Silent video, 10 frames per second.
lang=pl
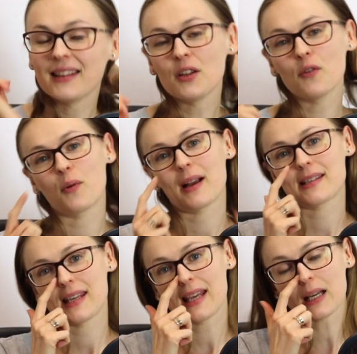No
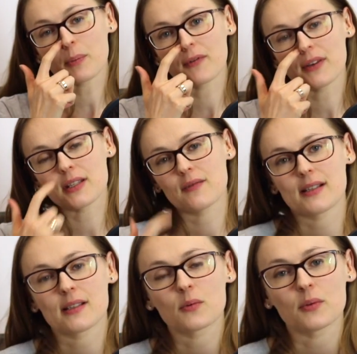właśnie, jak powiedzieć w
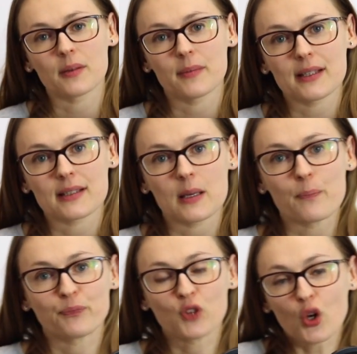języku
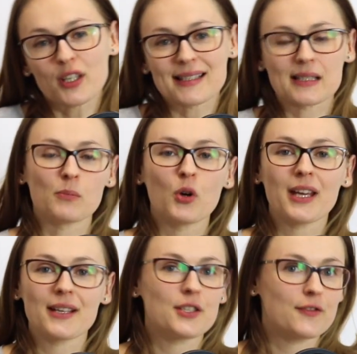niemieckim to jest
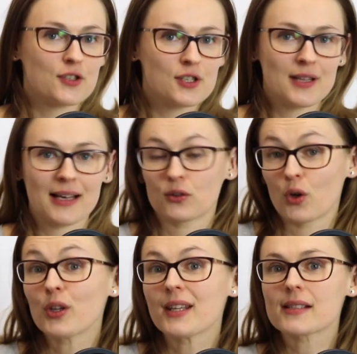moja dziewczyna,
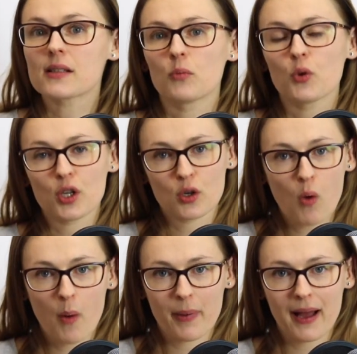to jest mój
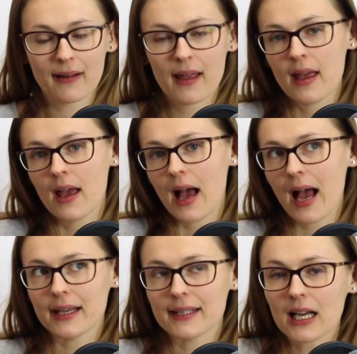chłopak,
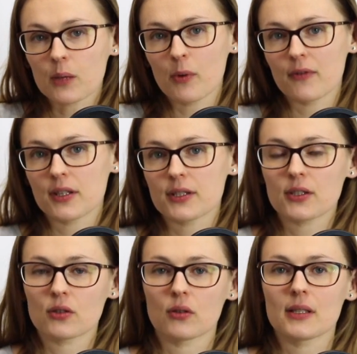a jak
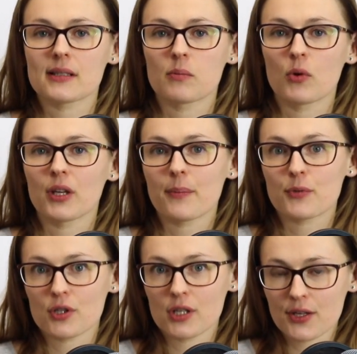powiedzieć to jest moja
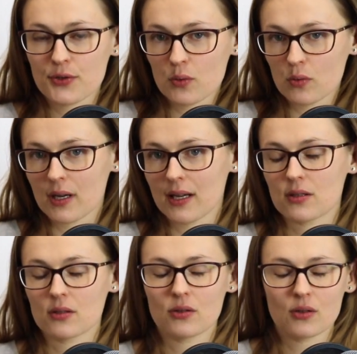przyjaciółka,
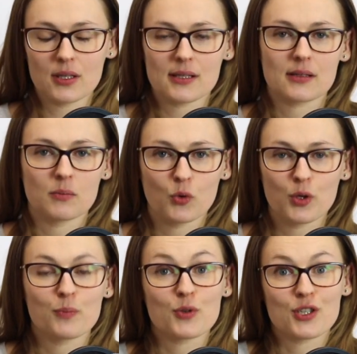czy to jest
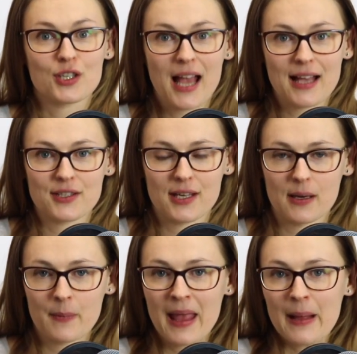mój
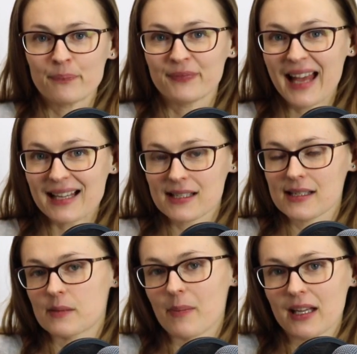przyjaciel. Das
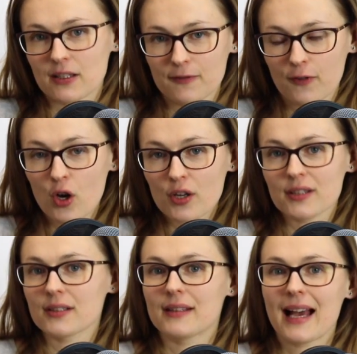ist mein
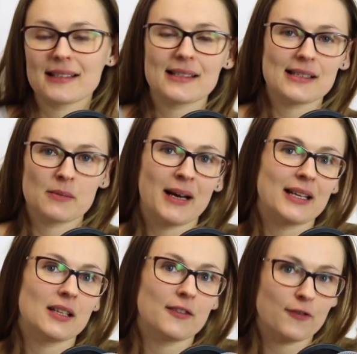Freund, das ist
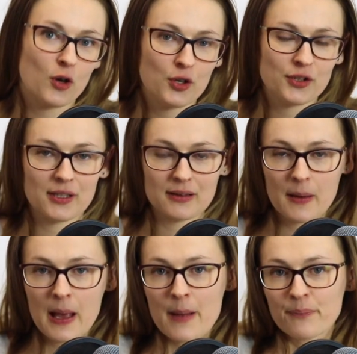meine Freundin.
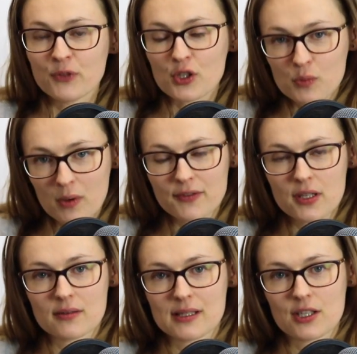
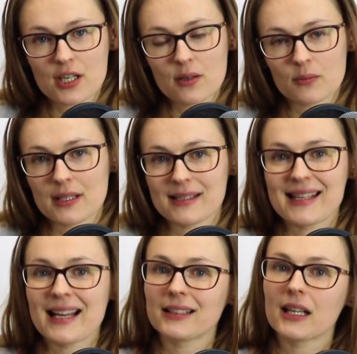Dosłownie oznaczają te
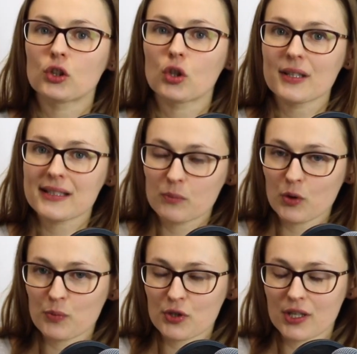zdania to jest
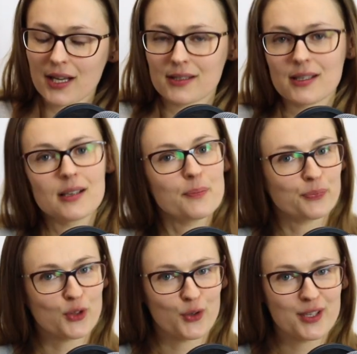mój przyjaciel,
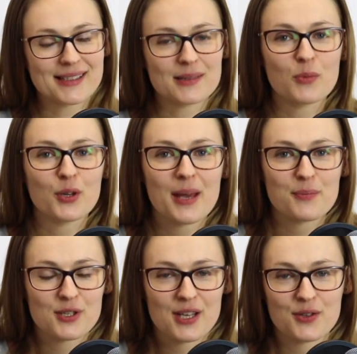to jest moja
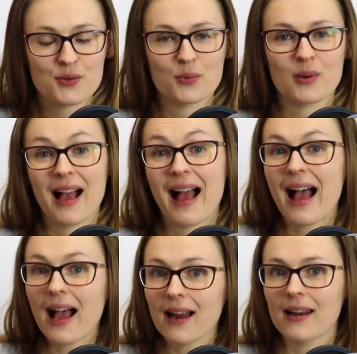przyjaciółka,
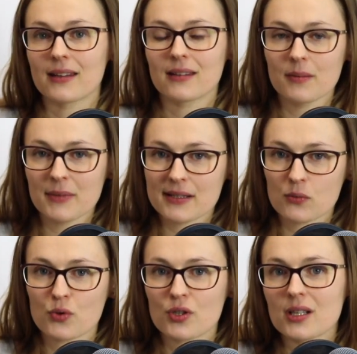ale
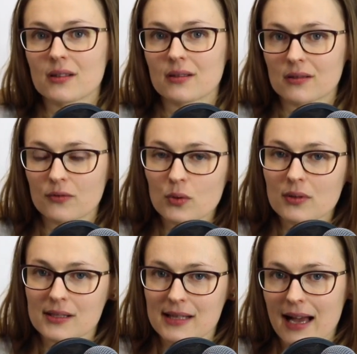Niemiec użyje tych
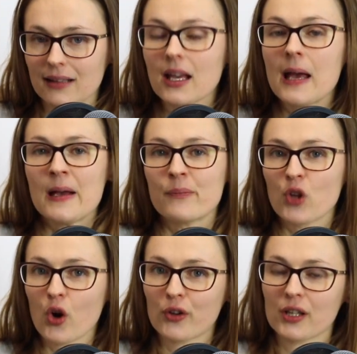dwóch zdań
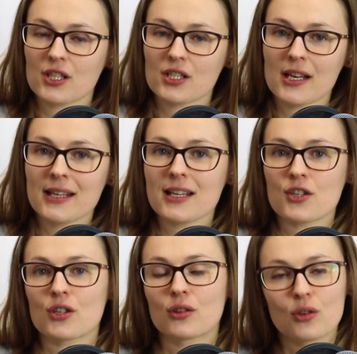do określenia,
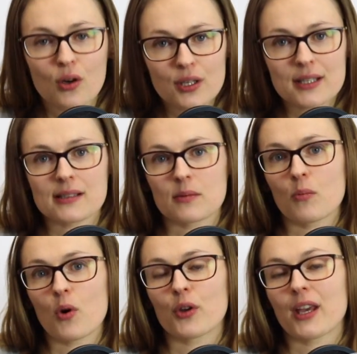że to jest
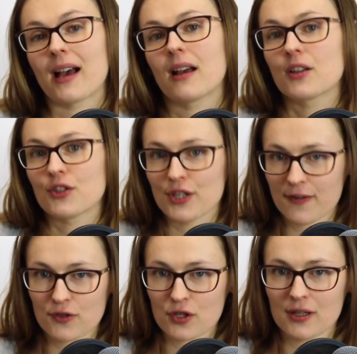moja
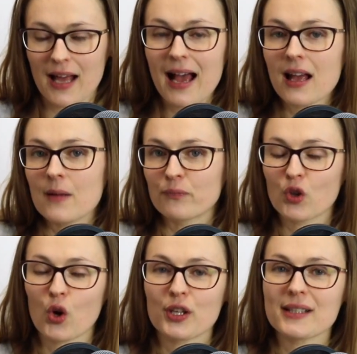dziewczyna,
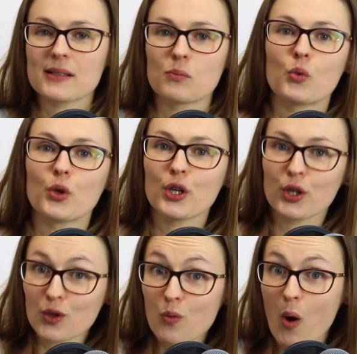to jest mój
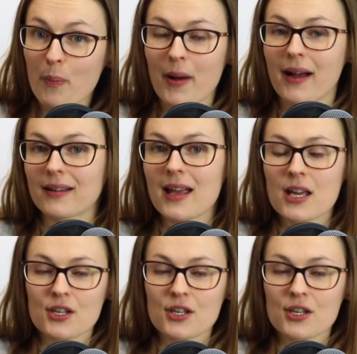chłopak,